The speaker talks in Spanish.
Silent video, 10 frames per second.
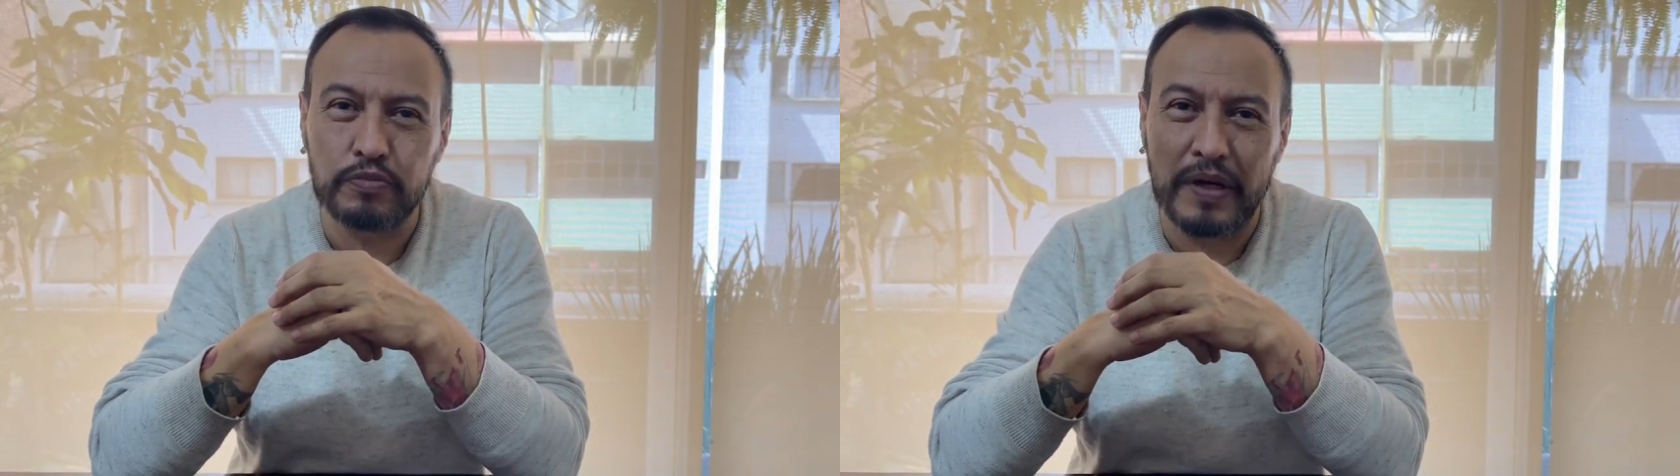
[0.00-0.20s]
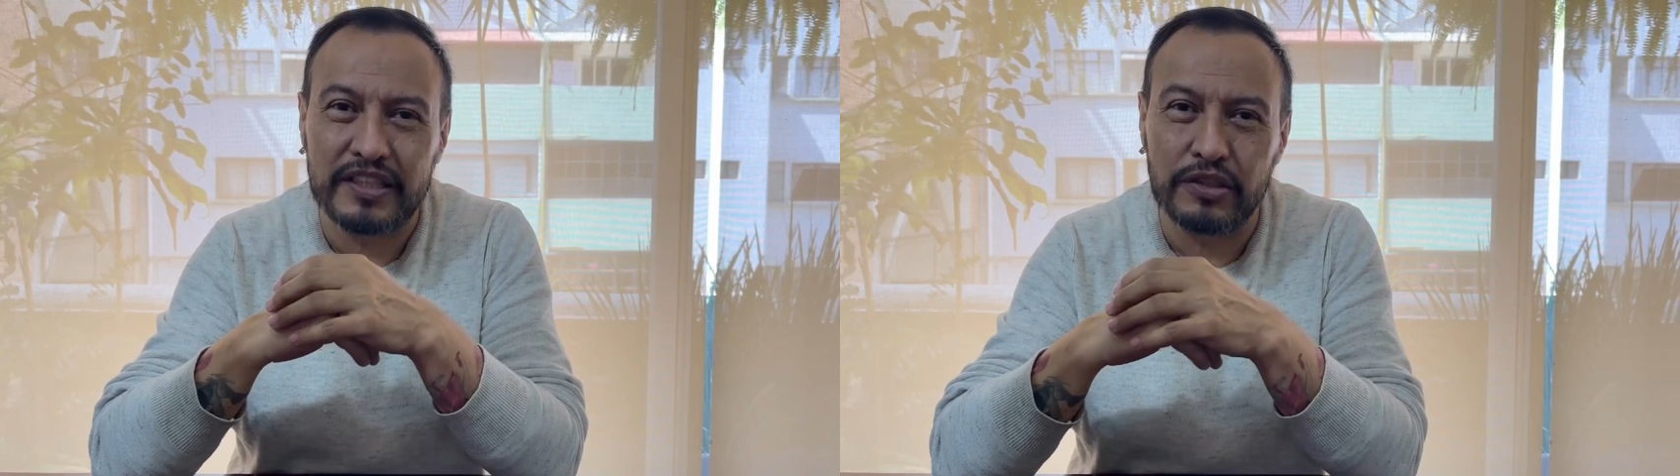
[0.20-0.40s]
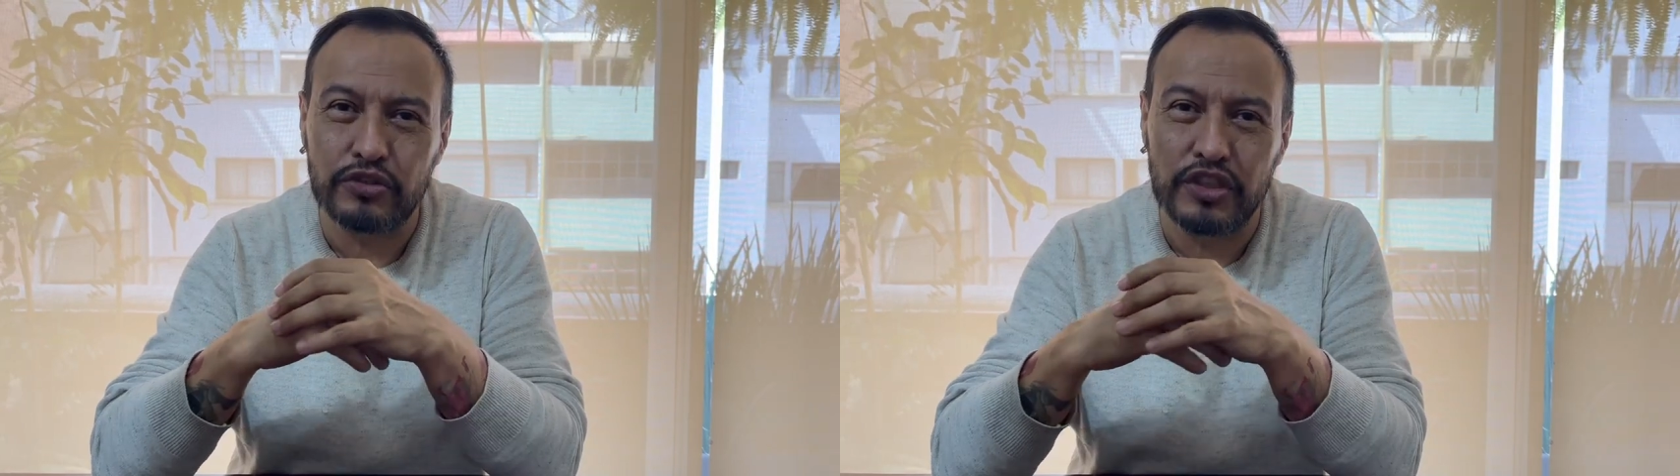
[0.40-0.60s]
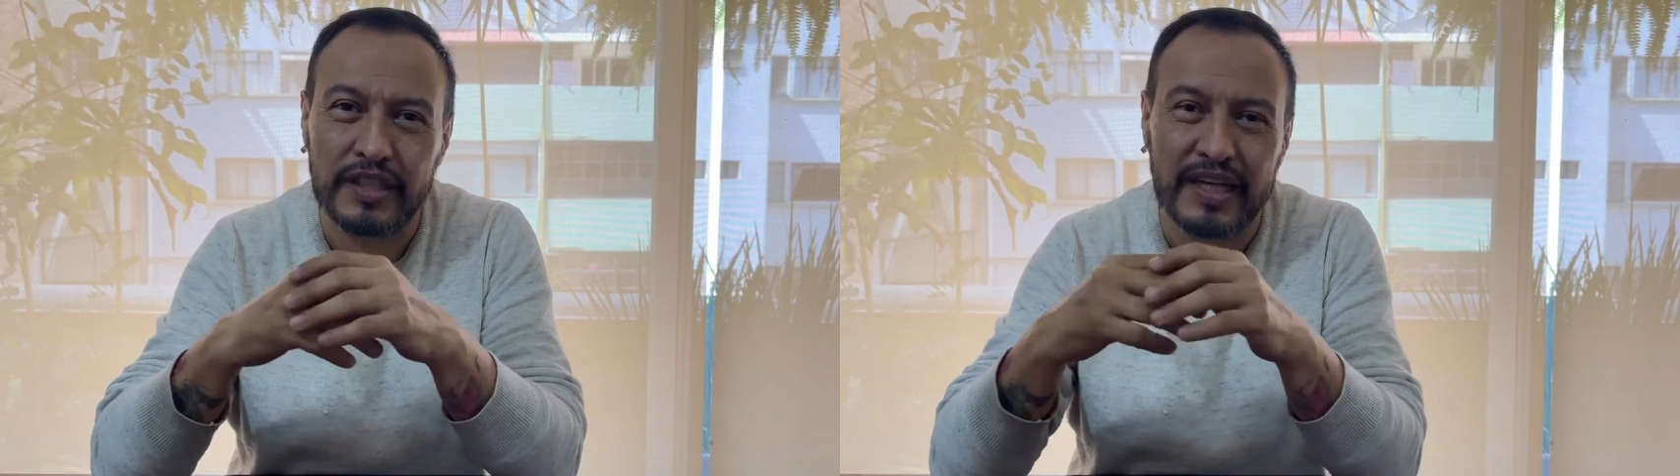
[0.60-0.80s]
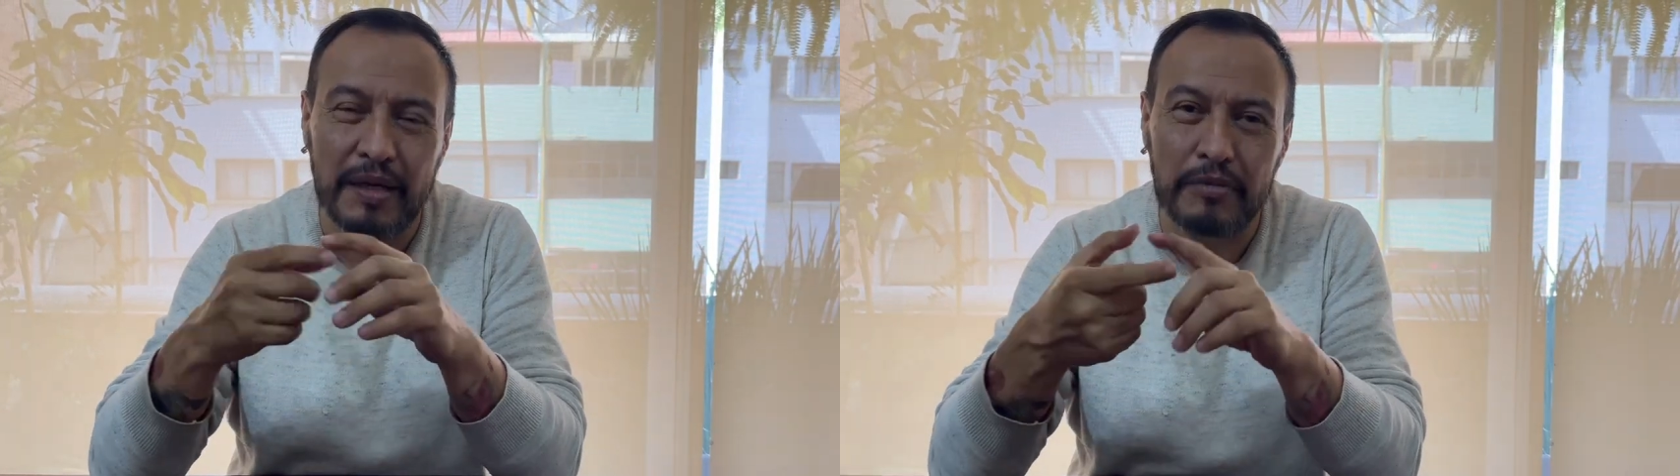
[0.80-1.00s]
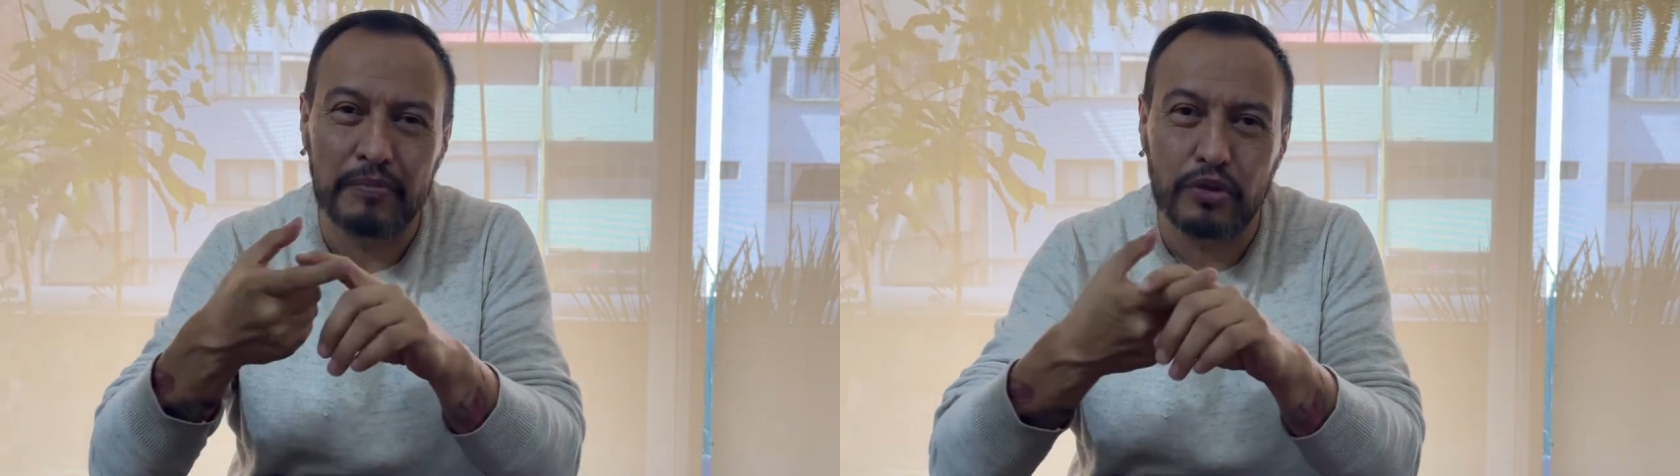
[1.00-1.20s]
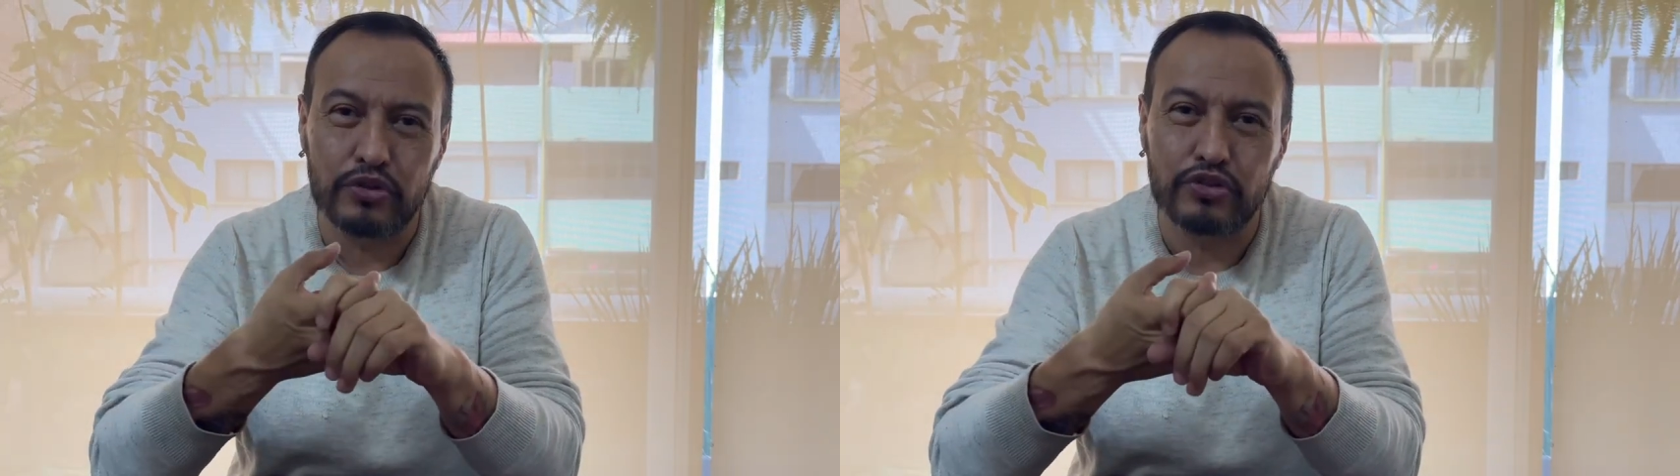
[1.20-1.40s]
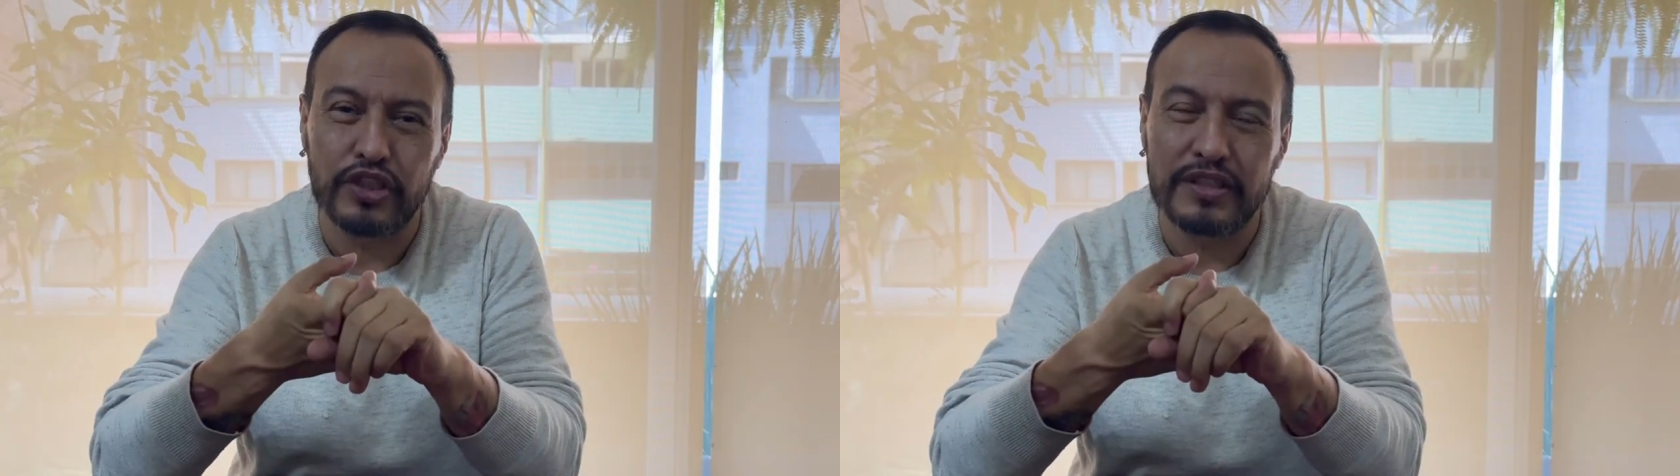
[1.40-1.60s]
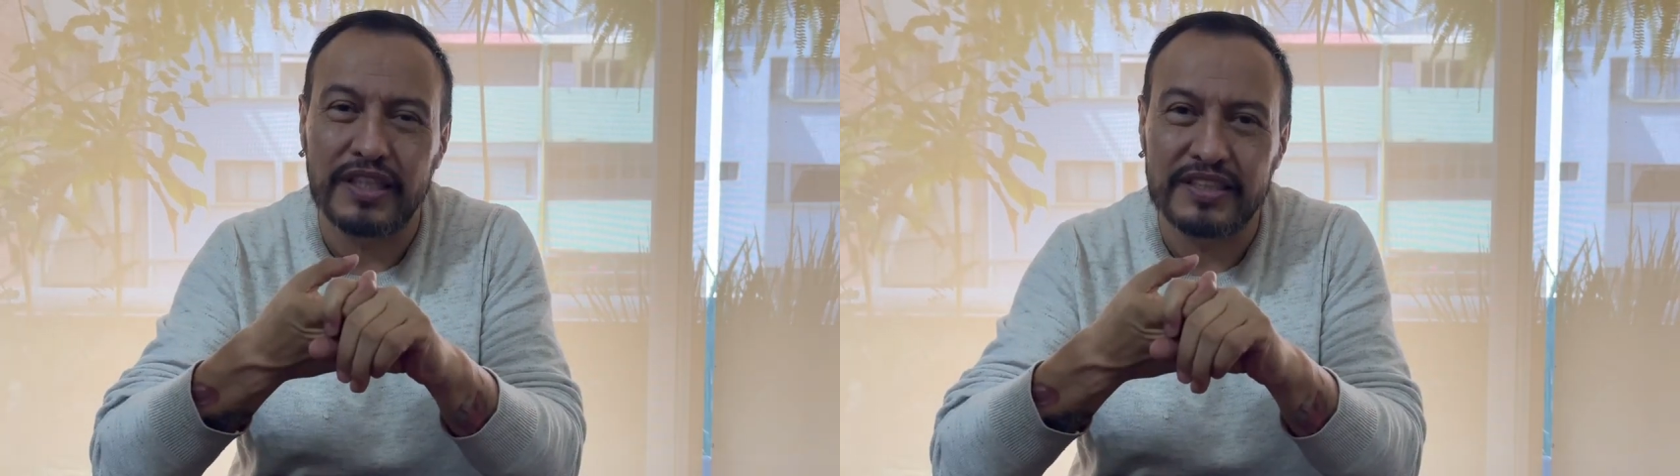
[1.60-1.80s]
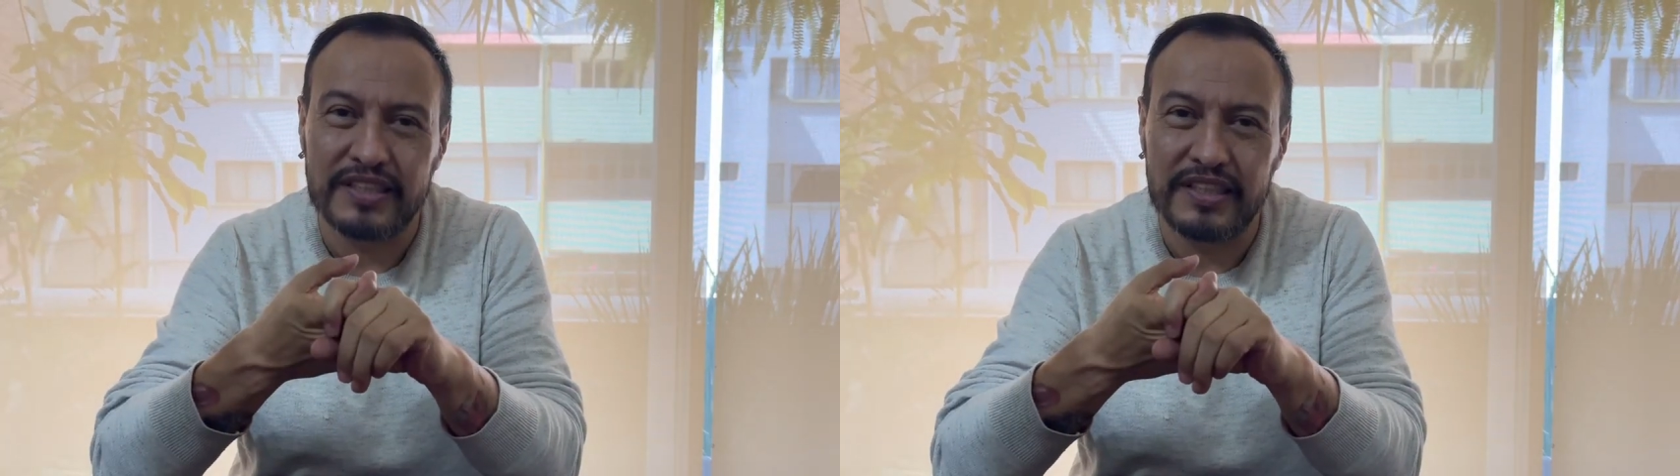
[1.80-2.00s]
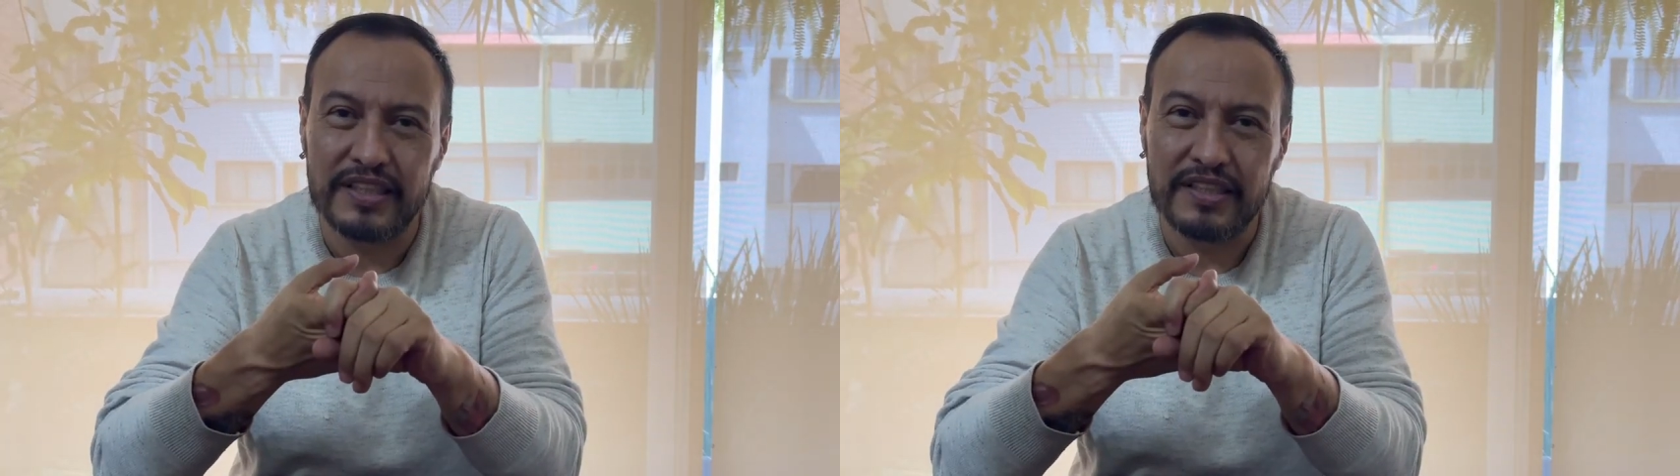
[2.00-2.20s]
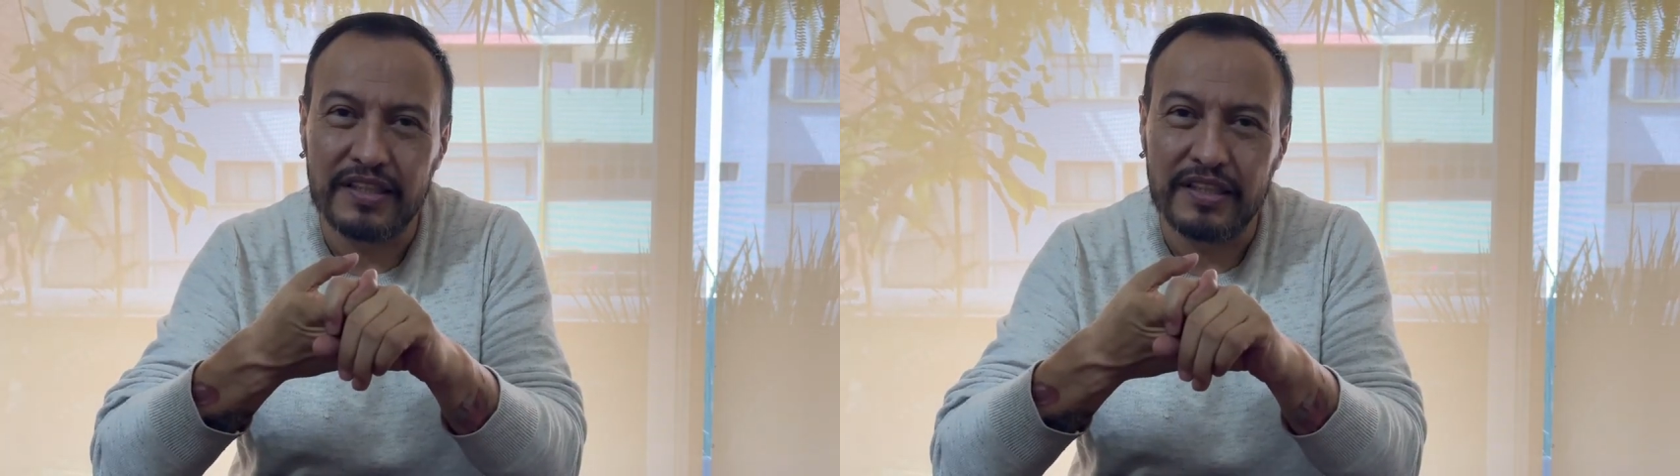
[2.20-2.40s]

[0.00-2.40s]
partidos intercambien votos entre sí,